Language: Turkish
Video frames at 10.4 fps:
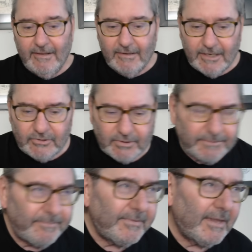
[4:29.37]

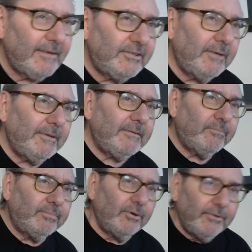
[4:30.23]
açık. Şimdi
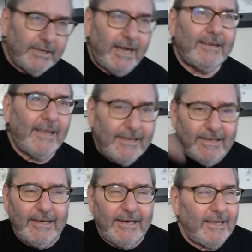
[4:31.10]
bu
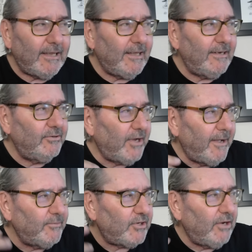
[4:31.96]
nereden nereye
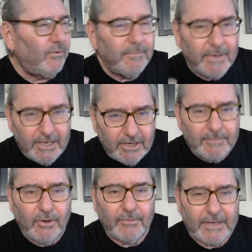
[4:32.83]
geleceğim? Ceyhun
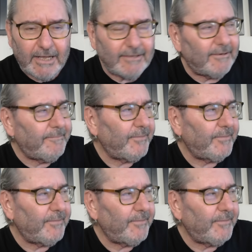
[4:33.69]
Bayramov geldi.